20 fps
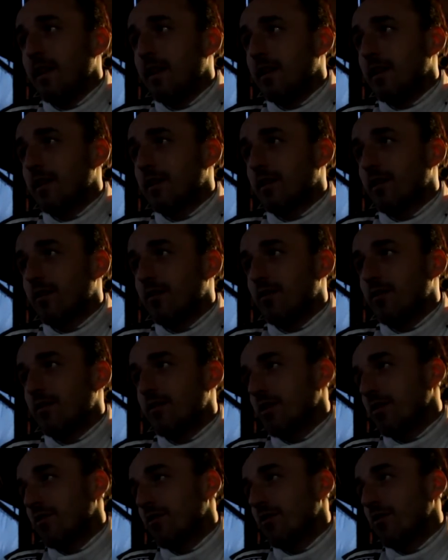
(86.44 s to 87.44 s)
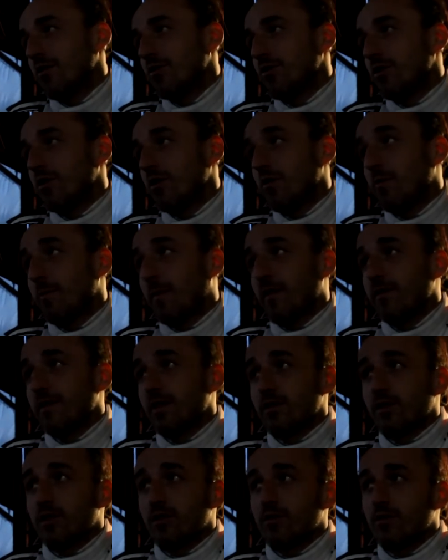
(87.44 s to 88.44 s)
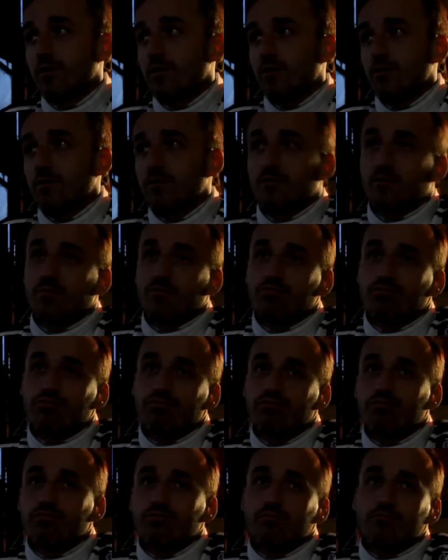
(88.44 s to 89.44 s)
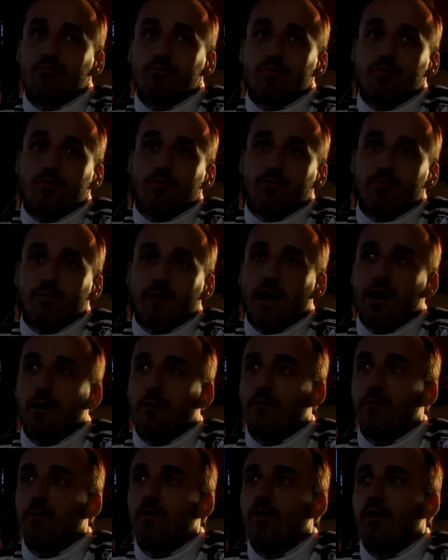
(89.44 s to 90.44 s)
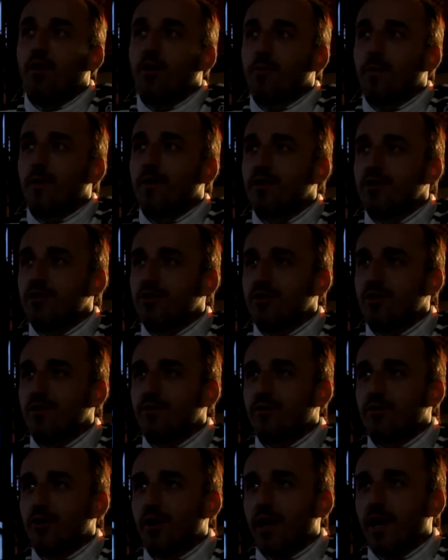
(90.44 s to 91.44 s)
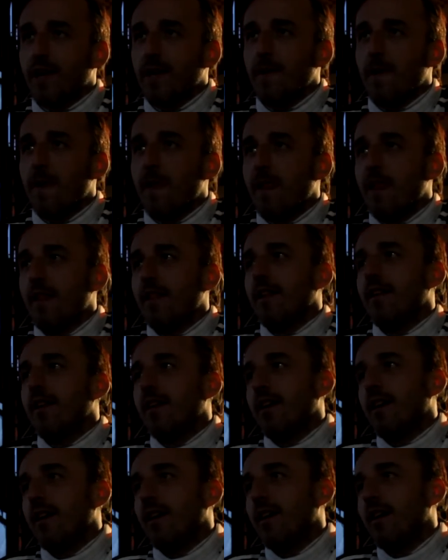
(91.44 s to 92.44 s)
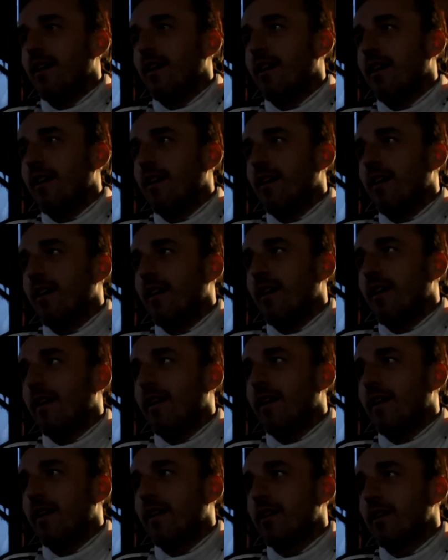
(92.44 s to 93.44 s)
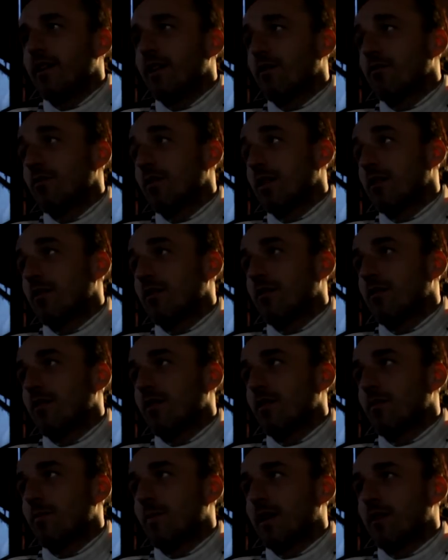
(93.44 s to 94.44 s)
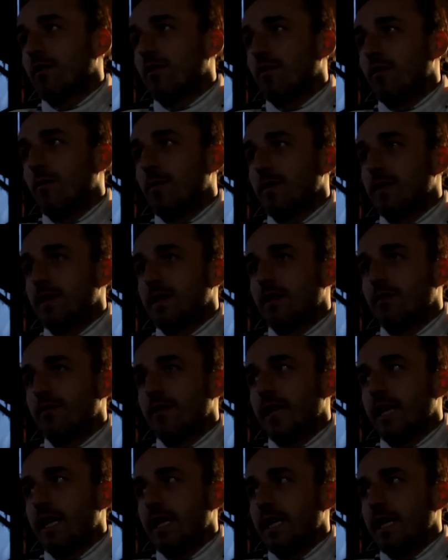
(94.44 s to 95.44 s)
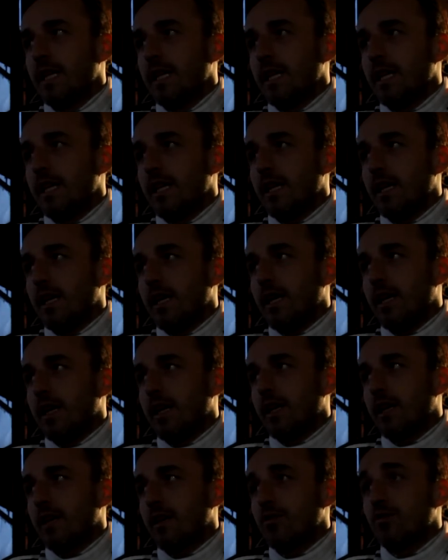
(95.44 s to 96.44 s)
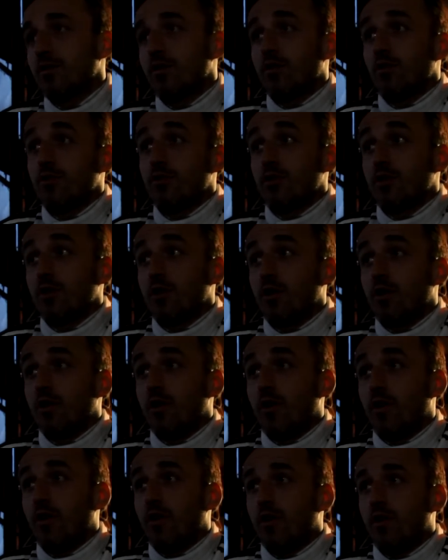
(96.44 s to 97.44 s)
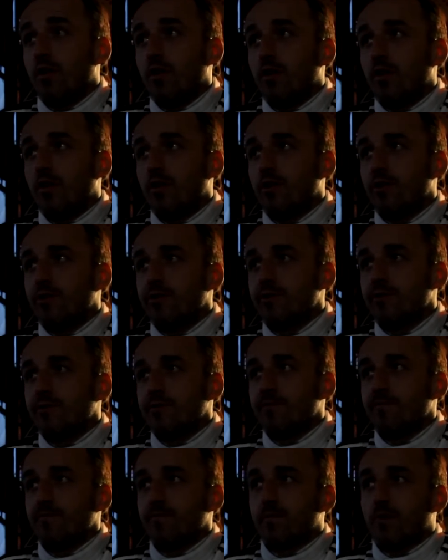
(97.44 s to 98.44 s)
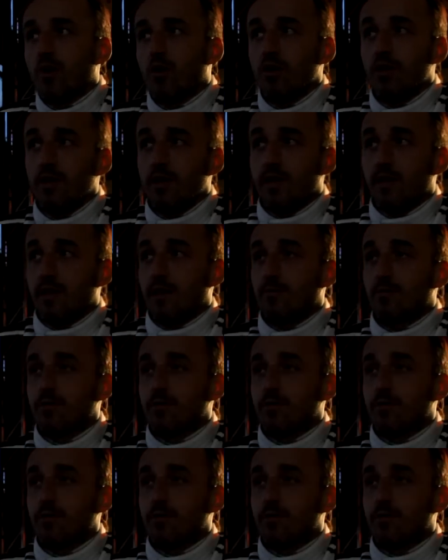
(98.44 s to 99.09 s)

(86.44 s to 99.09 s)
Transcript: dlatego jeśli chodzi o pewne rzeczy, to już, już miałem odpowiedzi wczoraj e, i akurat to jest bardzo pozytywne. Jeśli chodzi o, o, o inne na